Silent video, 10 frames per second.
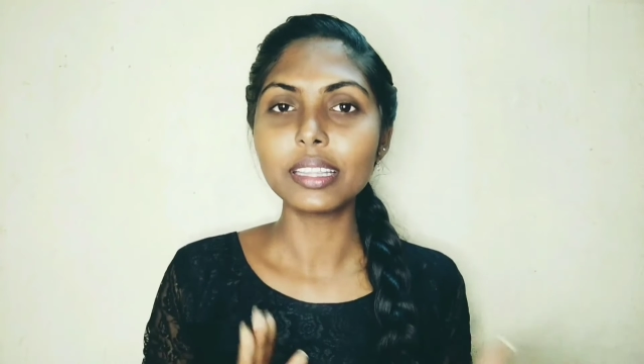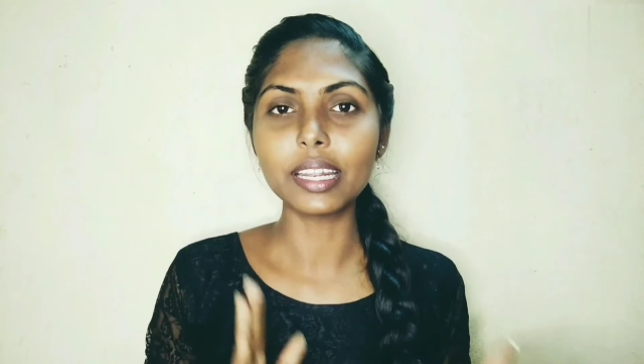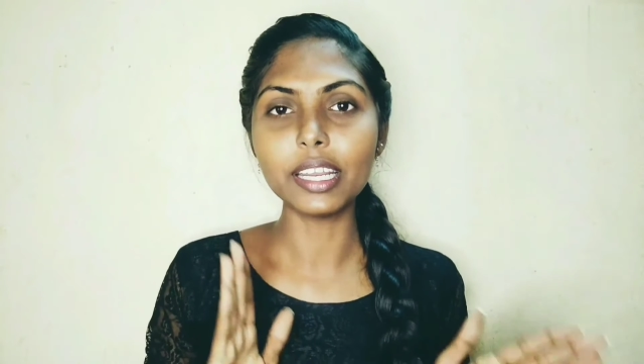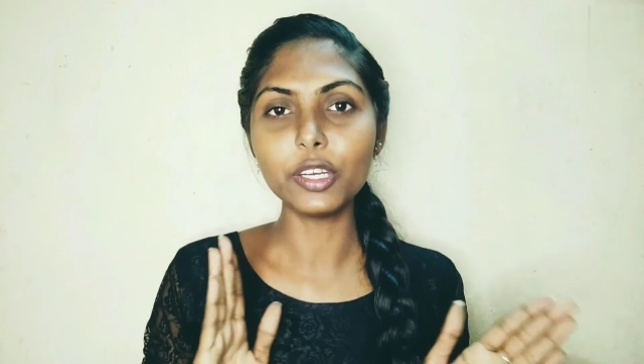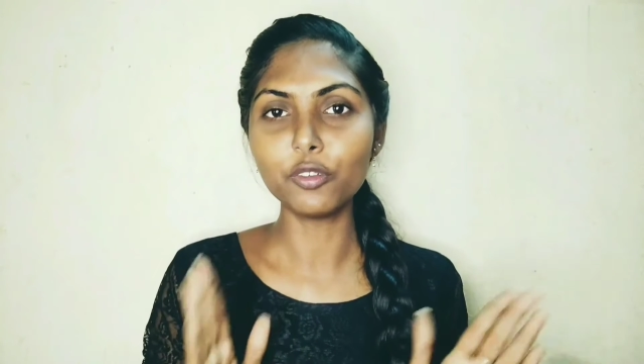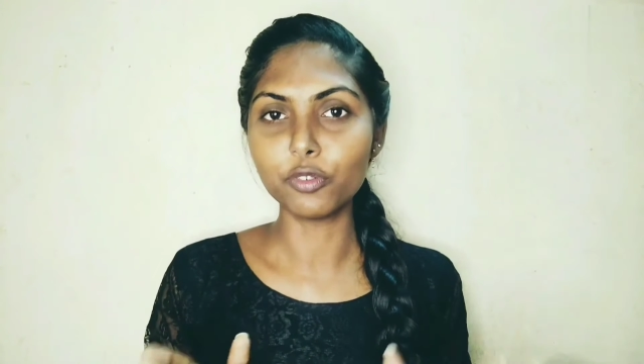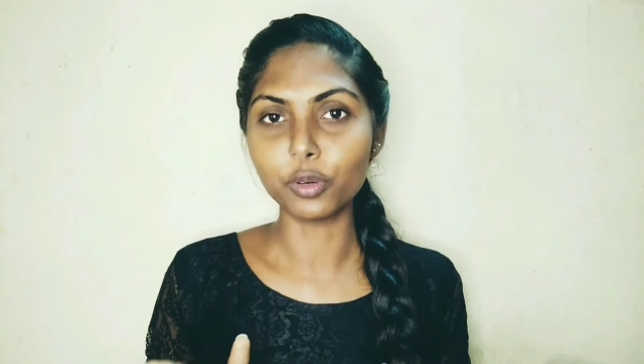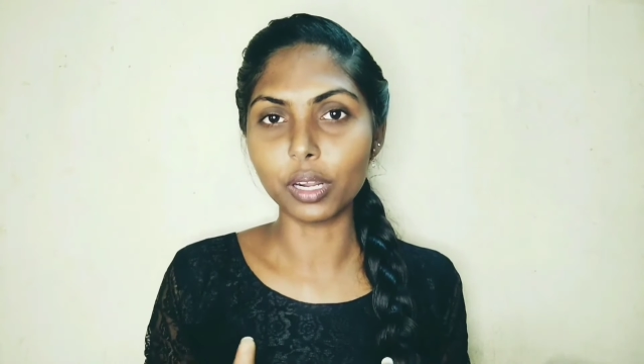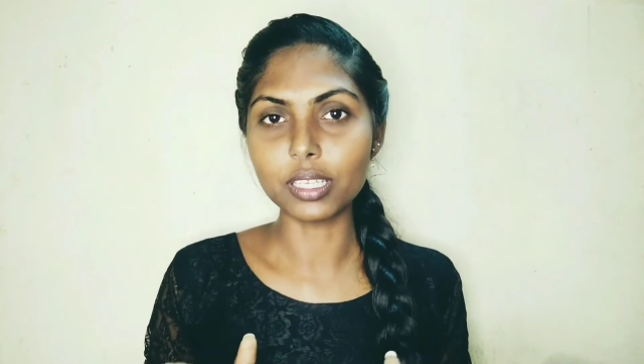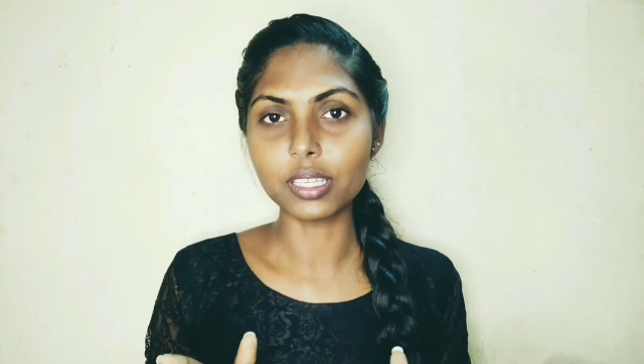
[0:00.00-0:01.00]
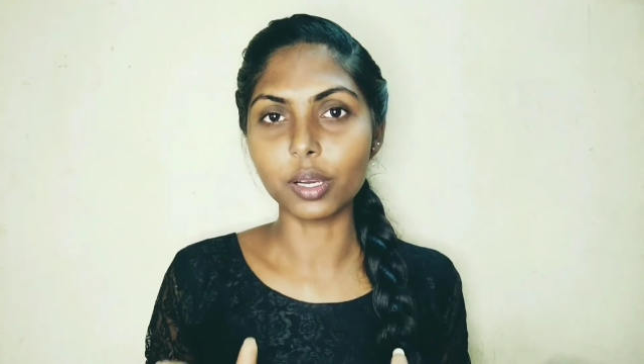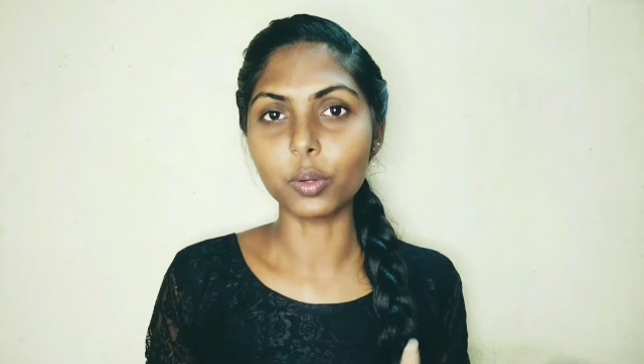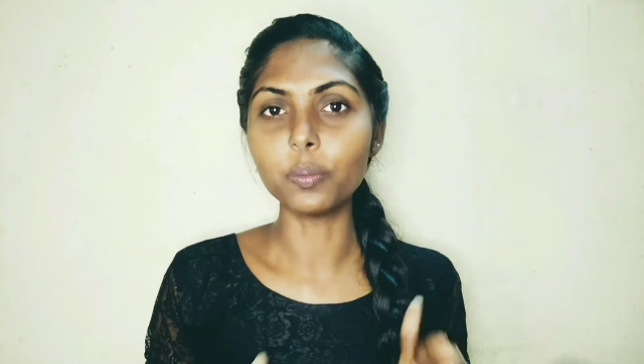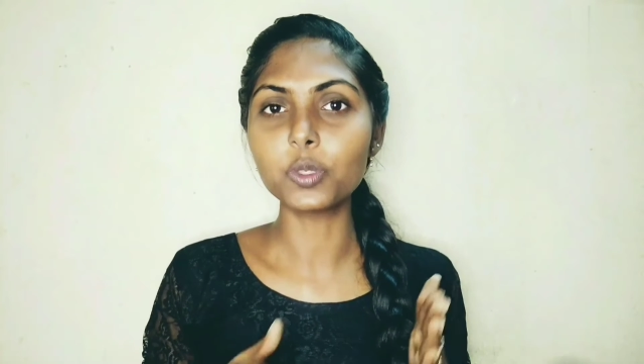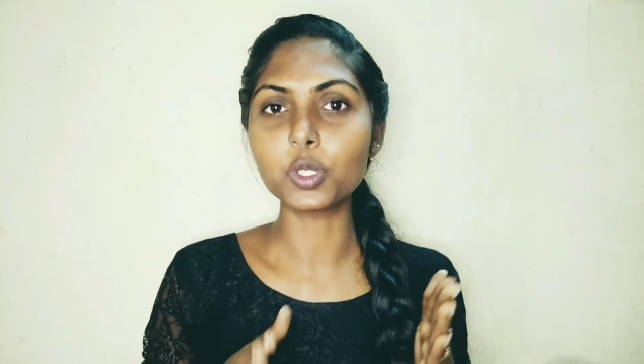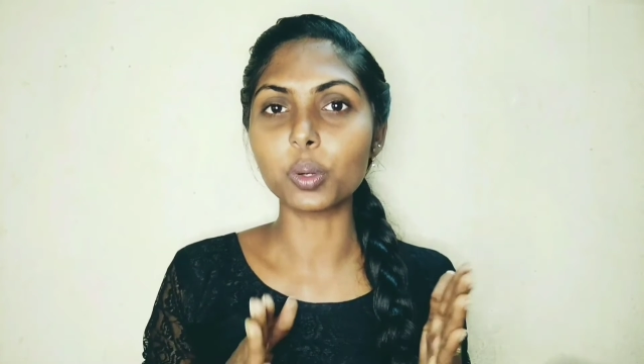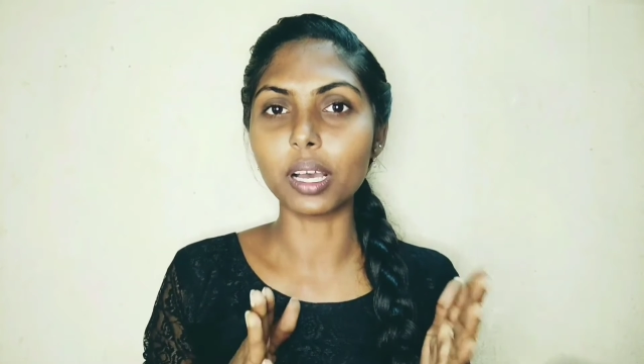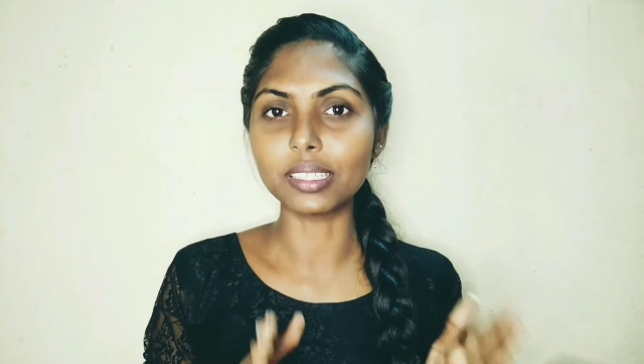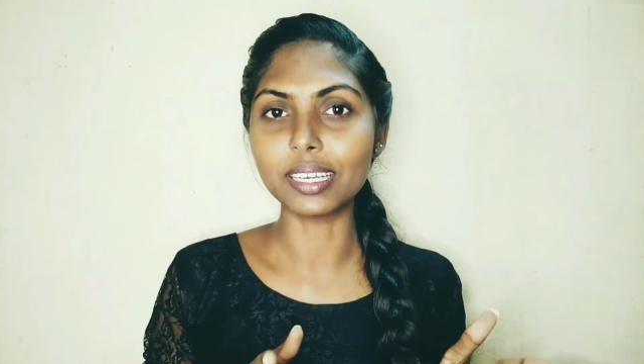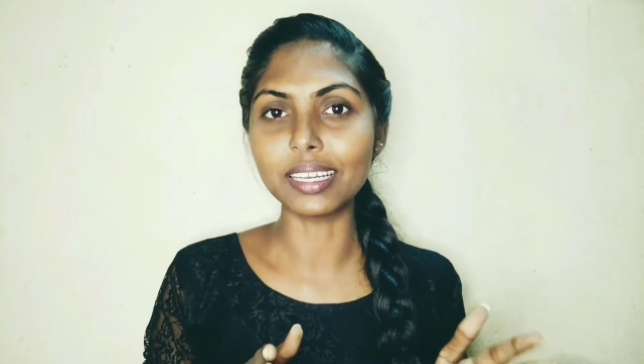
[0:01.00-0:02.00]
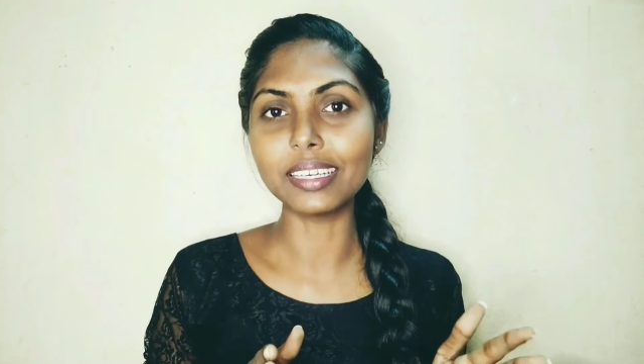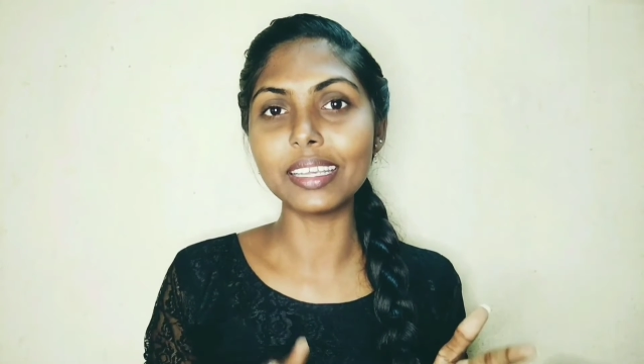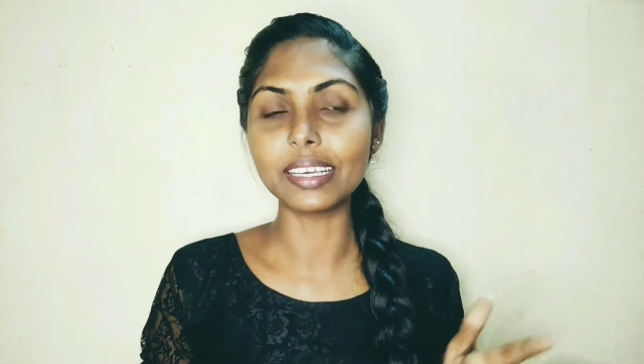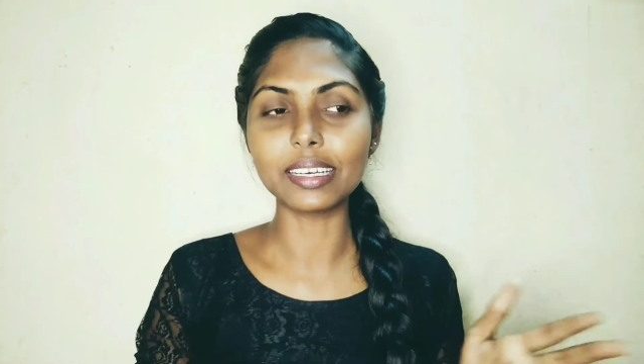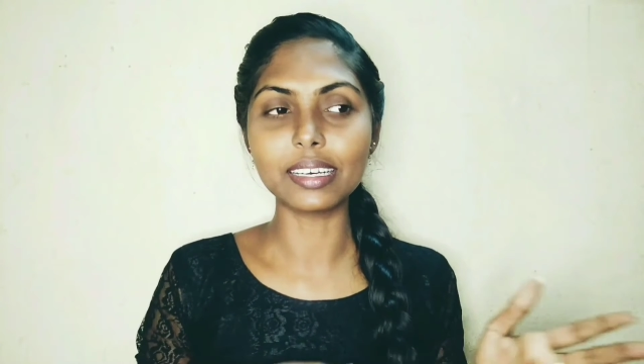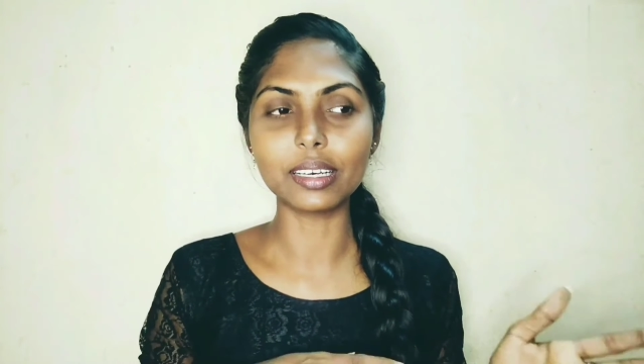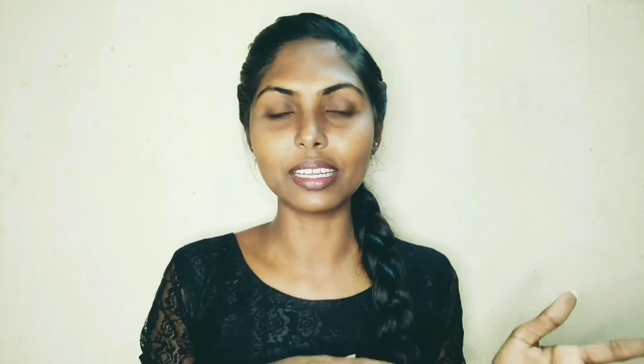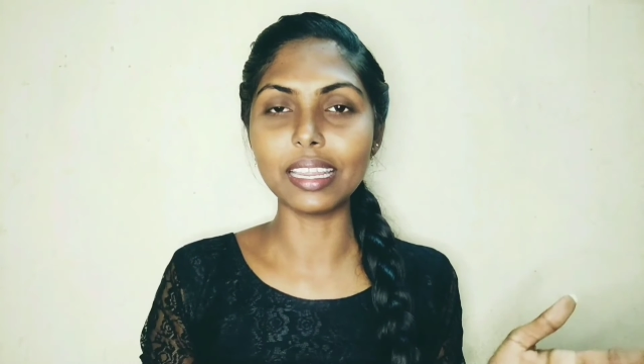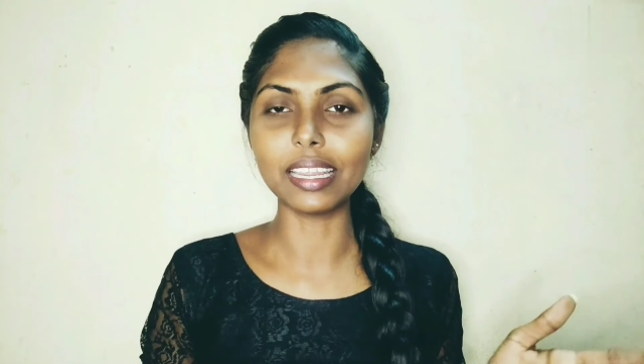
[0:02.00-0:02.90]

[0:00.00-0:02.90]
த்ரீ டு ஃபோர் ஹவர்ஸ் ஆகும் ஸோ அதனால நீங்கள்